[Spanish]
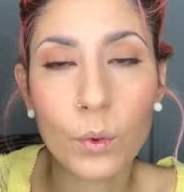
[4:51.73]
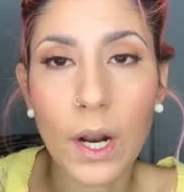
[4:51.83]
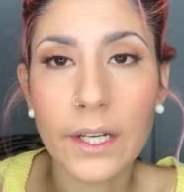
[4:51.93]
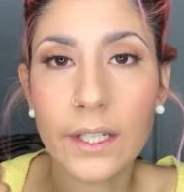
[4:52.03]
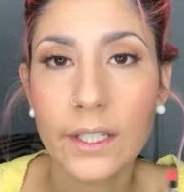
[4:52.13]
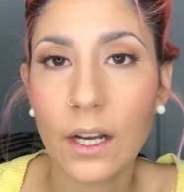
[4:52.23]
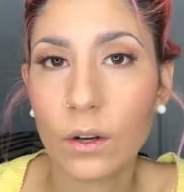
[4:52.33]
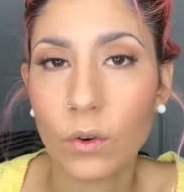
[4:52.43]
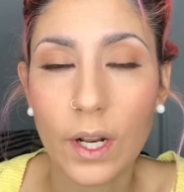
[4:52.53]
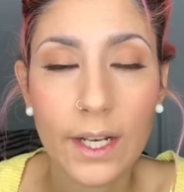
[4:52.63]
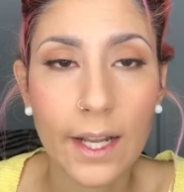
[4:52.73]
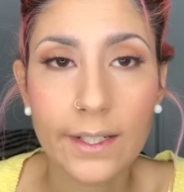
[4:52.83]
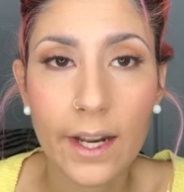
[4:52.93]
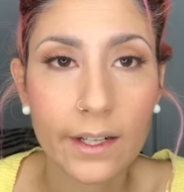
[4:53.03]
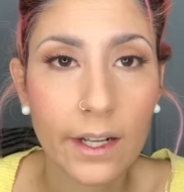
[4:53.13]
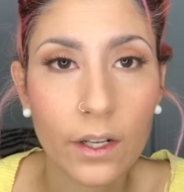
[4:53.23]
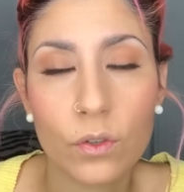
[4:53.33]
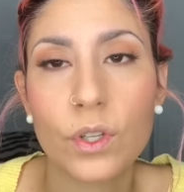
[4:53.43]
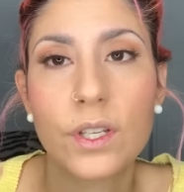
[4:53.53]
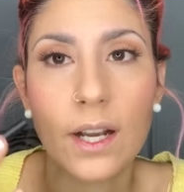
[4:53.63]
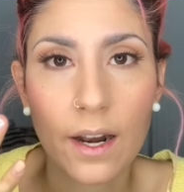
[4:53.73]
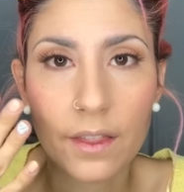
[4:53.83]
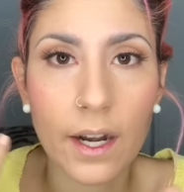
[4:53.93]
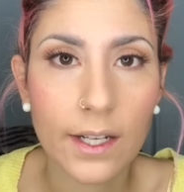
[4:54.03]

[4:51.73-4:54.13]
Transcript: una línea con eyeliner negro sin llegar a hacer